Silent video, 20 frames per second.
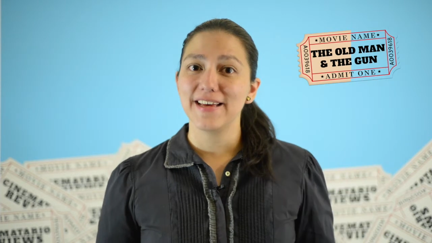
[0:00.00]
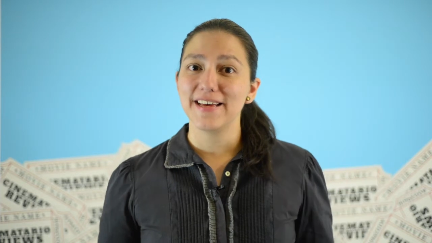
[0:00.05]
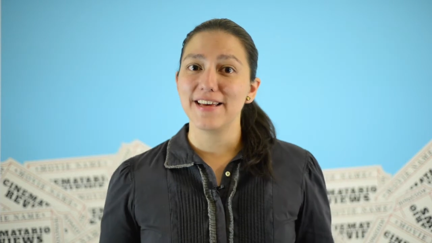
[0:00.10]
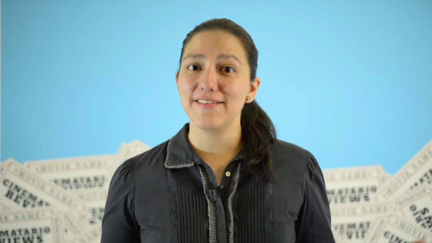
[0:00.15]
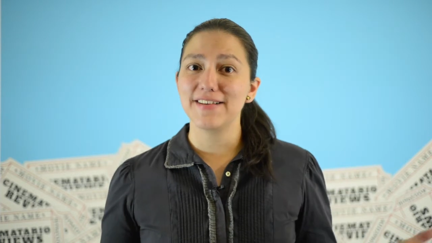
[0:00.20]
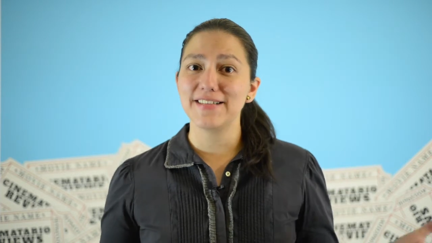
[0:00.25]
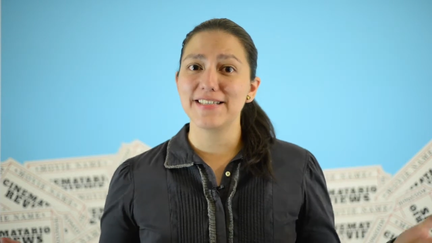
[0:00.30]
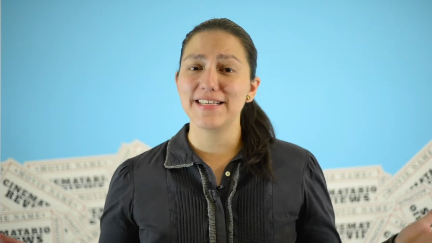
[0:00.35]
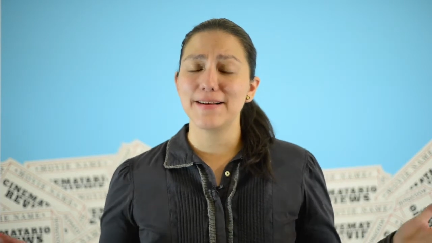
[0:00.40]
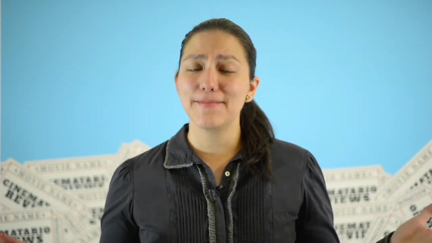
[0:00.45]
Y
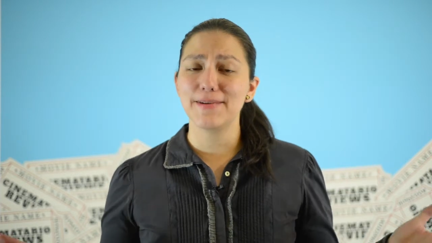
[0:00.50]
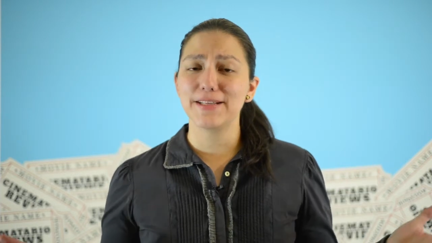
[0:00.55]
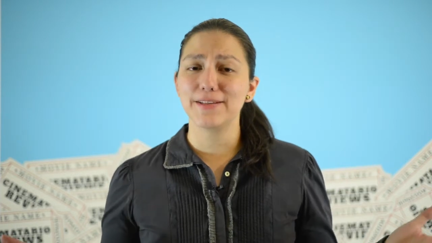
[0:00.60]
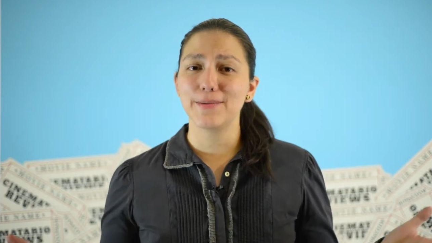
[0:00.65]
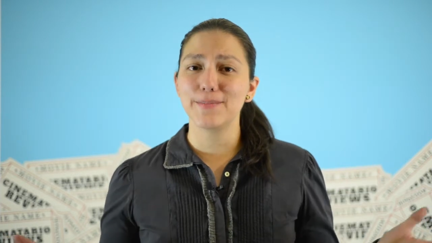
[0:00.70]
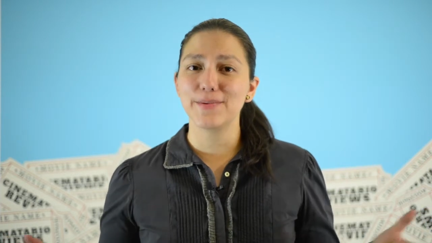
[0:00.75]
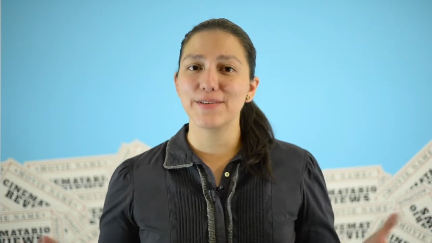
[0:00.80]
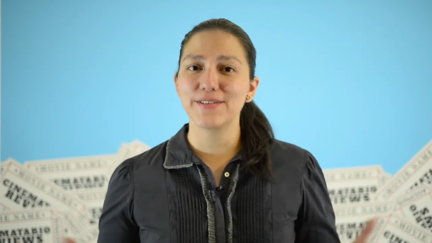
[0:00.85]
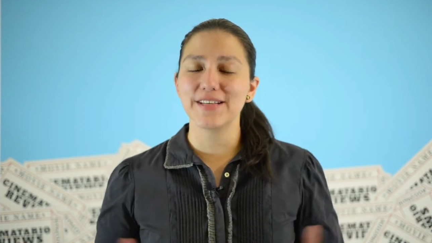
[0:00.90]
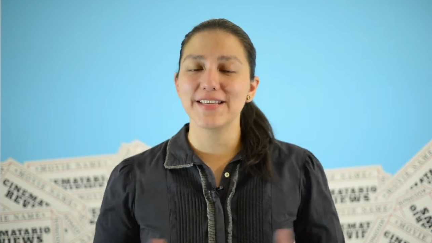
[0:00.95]
bien
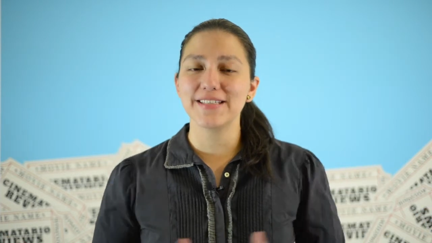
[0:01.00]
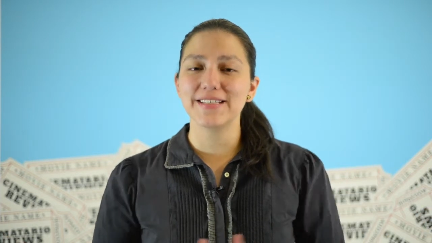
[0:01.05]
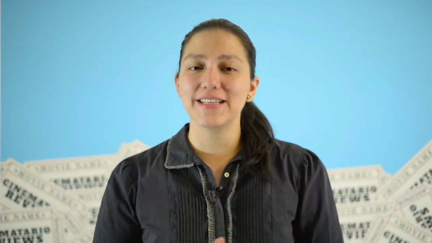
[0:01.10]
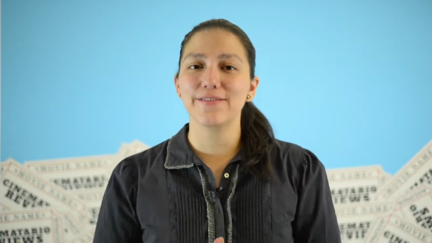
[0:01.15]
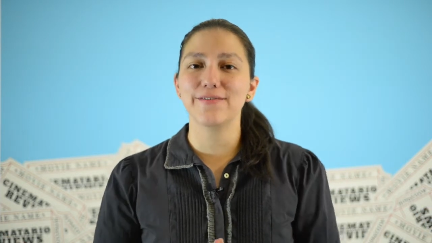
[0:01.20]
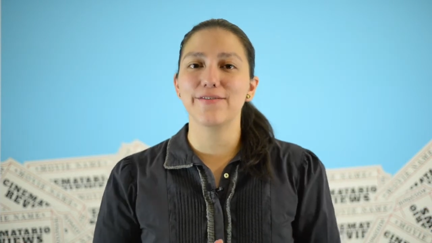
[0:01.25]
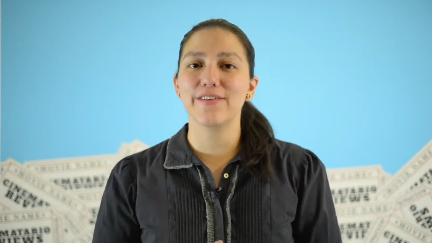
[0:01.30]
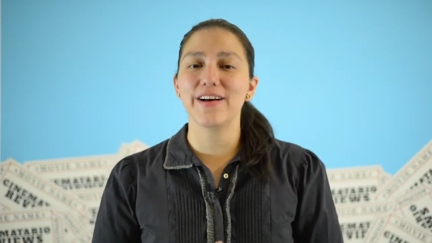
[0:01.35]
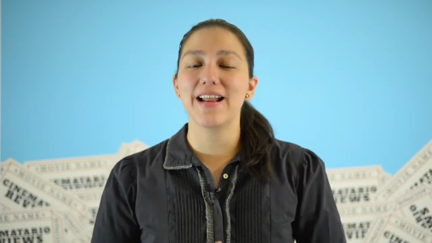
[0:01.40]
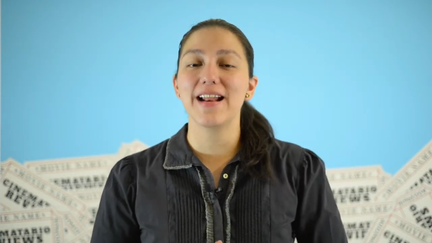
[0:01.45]
Cinematropios, esta
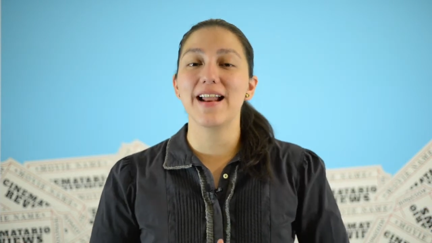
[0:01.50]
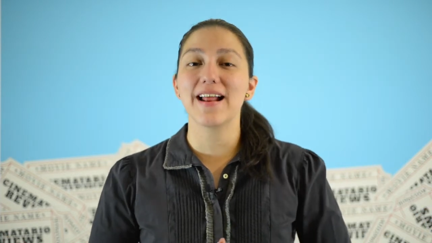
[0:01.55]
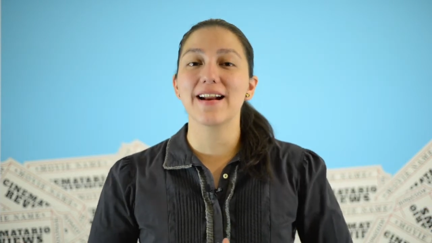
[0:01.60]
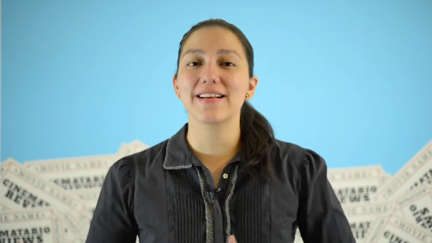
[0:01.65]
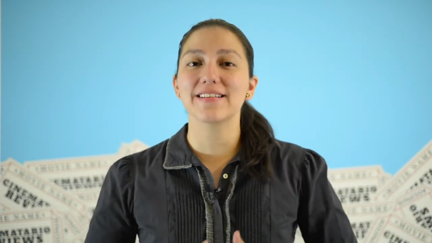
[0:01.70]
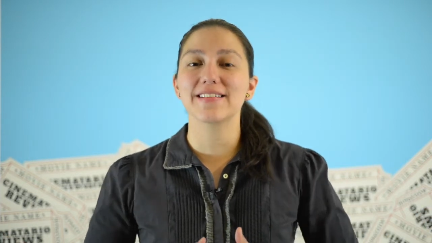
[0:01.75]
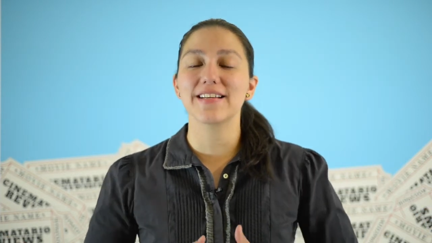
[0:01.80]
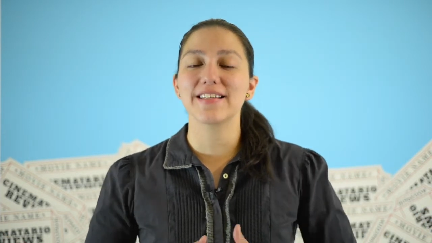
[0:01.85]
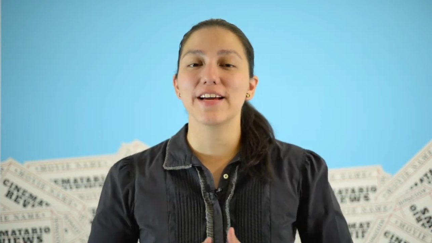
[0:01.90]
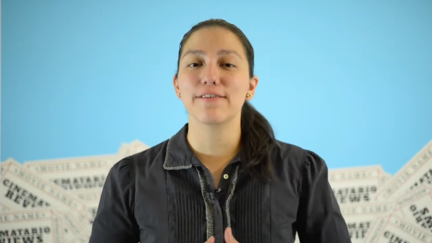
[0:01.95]
fue la
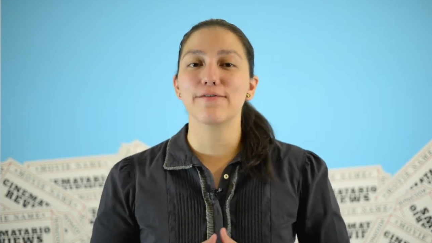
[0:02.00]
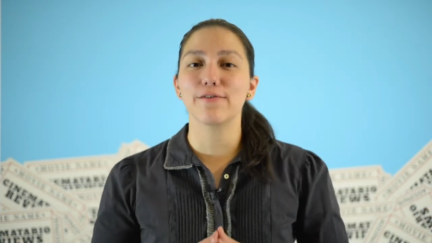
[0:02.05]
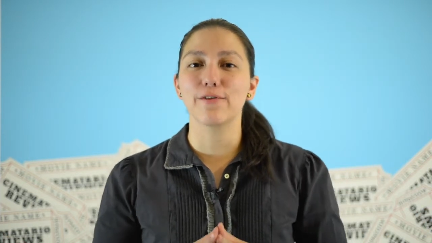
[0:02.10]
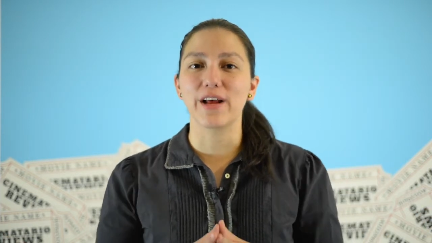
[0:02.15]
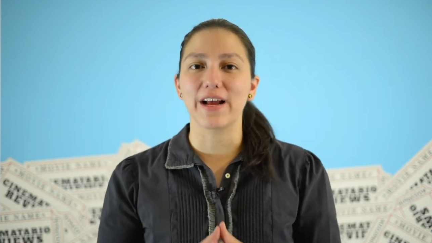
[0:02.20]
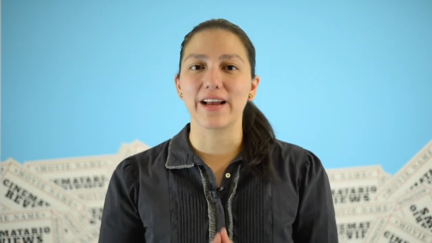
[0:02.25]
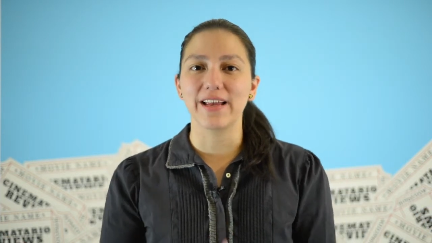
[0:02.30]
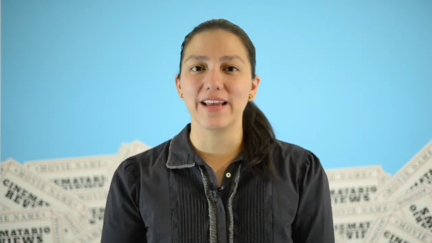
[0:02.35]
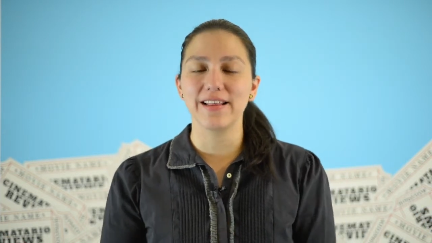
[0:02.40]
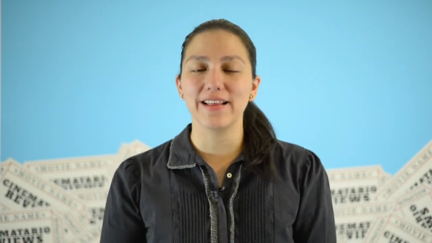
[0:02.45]
reseña
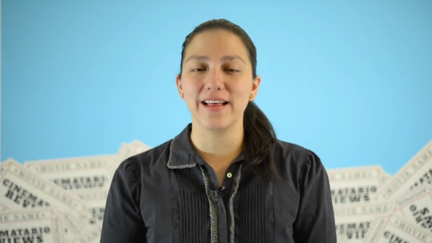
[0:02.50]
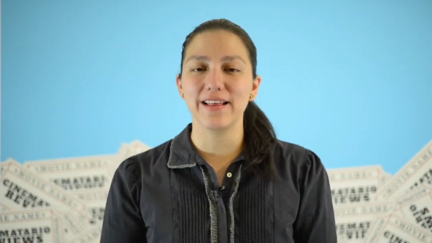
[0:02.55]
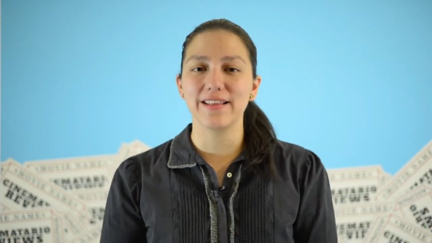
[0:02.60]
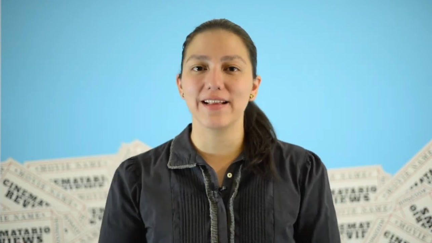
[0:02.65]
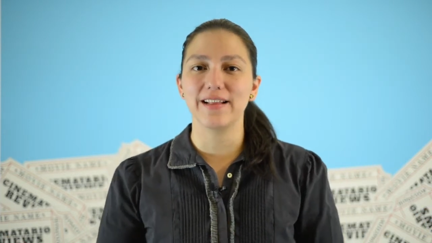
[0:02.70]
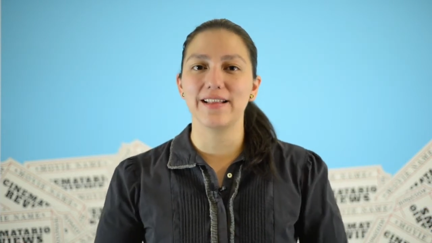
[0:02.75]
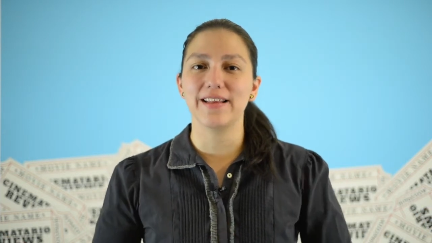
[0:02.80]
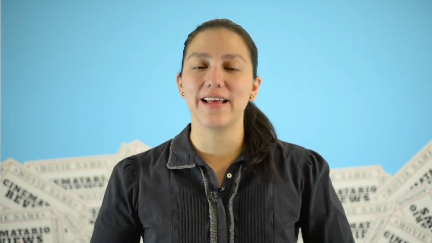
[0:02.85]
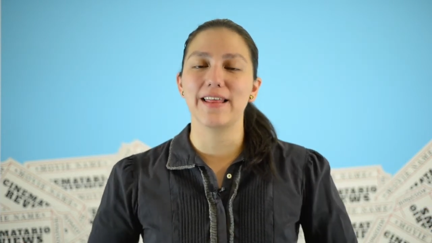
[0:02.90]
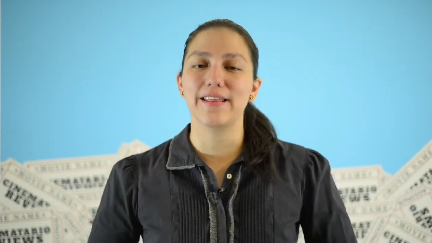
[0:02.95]
forajida
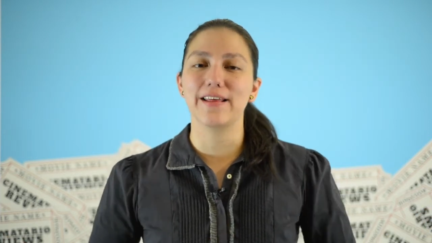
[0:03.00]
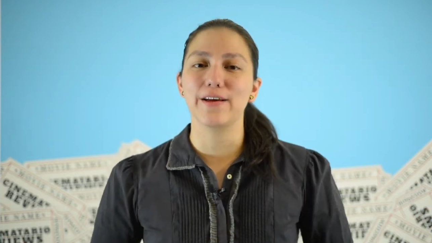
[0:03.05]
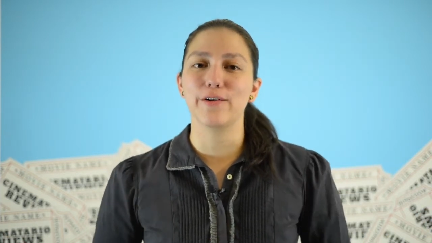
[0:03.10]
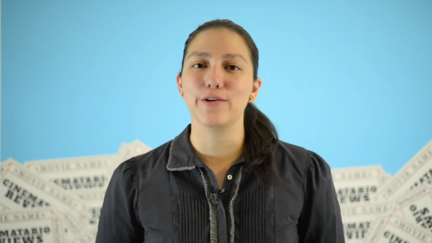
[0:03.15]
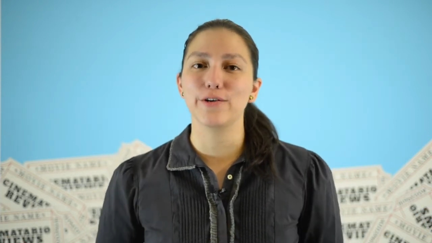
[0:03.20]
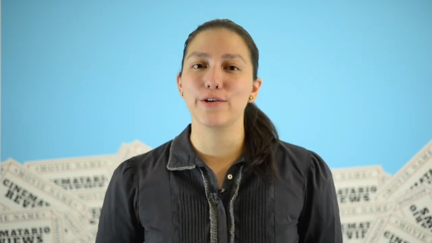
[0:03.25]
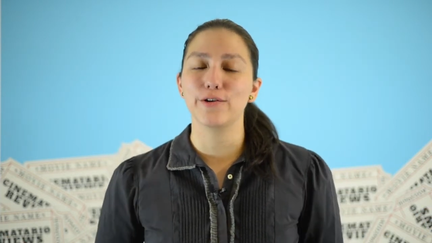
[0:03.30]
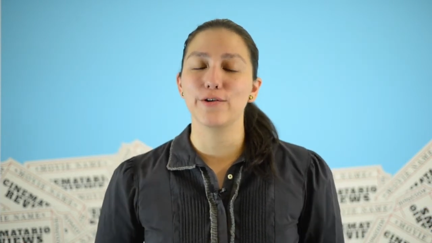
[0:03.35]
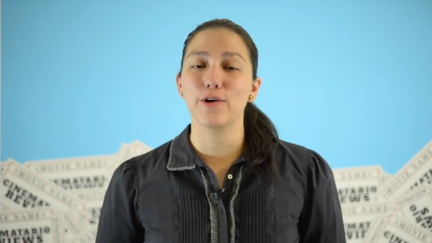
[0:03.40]
del día de hoy.